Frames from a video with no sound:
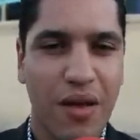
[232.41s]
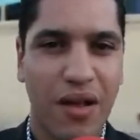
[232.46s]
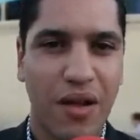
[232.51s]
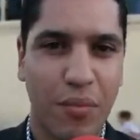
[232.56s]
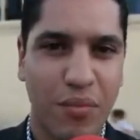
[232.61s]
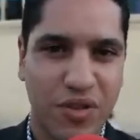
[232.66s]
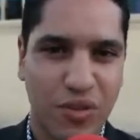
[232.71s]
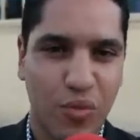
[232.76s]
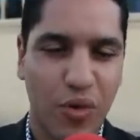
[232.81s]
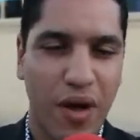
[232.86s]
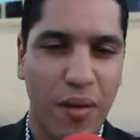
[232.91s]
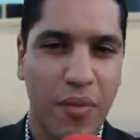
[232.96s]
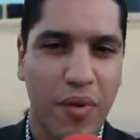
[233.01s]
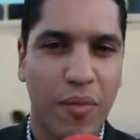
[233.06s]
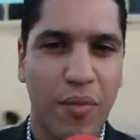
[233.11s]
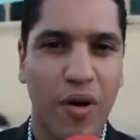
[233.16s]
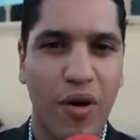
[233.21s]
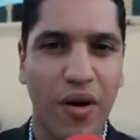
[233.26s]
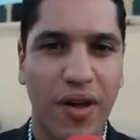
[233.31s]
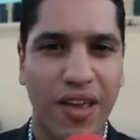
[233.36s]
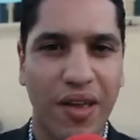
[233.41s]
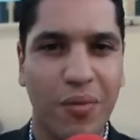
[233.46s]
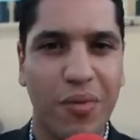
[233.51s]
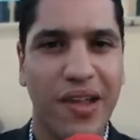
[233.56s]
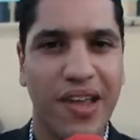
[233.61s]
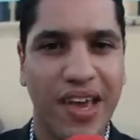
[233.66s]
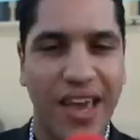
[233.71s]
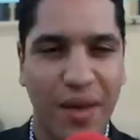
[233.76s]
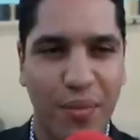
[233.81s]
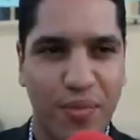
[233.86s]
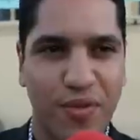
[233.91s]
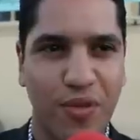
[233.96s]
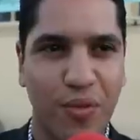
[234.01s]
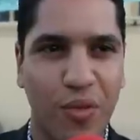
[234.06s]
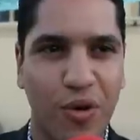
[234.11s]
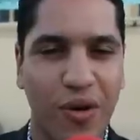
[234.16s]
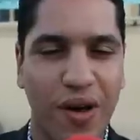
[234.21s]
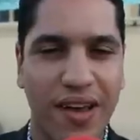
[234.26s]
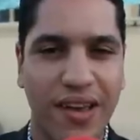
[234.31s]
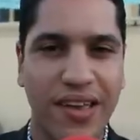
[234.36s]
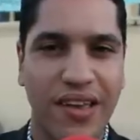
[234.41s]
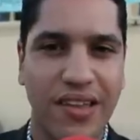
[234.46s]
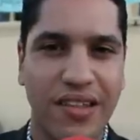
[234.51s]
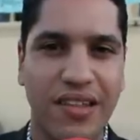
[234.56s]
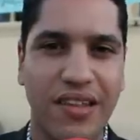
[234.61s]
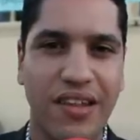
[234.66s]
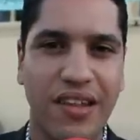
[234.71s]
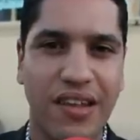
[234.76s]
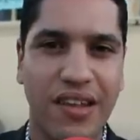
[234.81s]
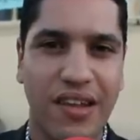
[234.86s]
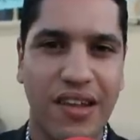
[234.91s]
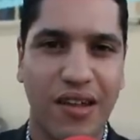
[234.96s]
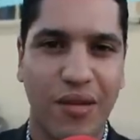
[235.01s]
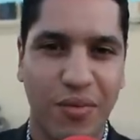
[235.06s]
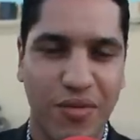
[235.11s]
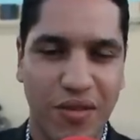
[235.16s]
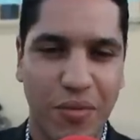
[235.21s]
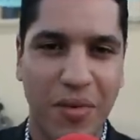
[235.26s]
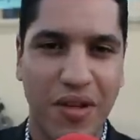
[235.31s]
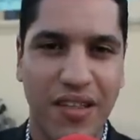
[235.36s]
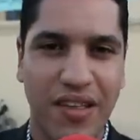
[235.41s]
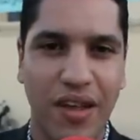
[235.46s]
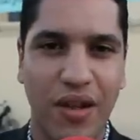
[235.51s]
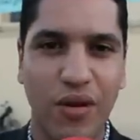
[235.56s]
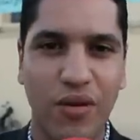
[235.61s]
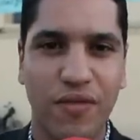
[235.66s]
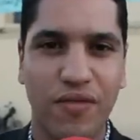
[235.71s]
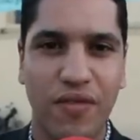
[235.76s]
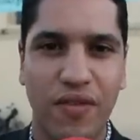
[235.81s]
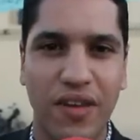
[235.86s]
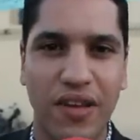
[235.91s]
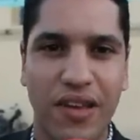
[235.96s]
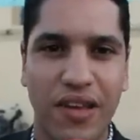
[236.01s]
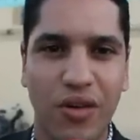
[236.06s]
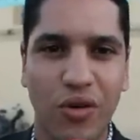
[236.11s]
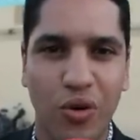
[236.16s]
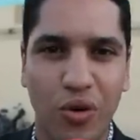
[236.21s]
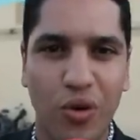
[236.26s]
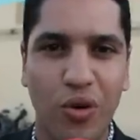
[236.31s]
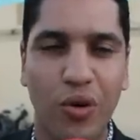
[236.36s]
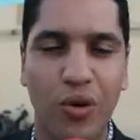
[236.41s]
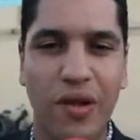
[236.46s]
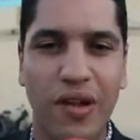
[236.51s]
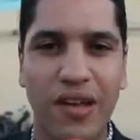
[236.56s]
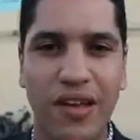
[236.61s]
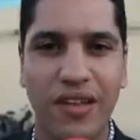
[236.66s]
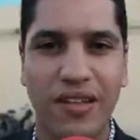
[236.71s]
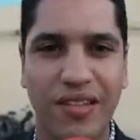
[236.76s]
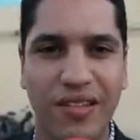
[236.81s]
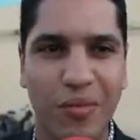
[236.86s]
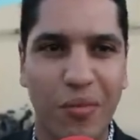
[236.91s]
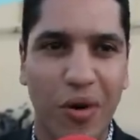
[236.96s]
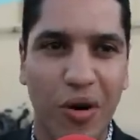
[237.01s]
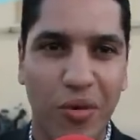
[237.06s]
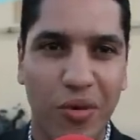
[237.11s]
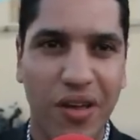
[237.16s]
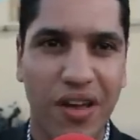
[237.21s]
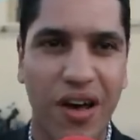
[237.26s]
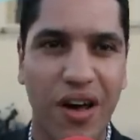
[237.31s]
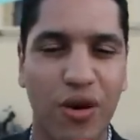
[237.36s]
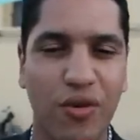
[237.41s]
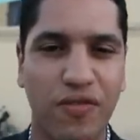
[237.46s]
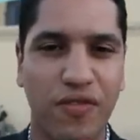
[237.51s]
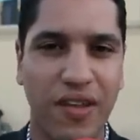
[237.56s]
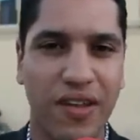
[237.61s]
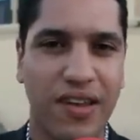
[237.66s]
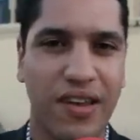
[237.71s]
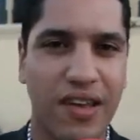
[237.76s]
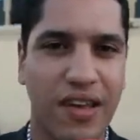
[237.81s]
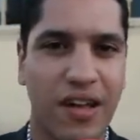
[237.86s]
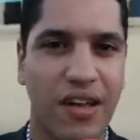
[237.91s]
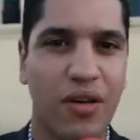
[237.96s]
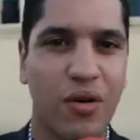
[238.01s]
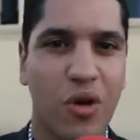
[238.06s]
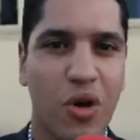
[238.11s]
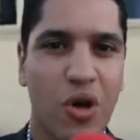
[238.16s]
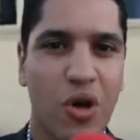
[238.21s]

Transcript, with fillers: مجموعه من المواهب اللي كيبصموا اكيد البصمه ديالهم في حقول تنمويه وفنيه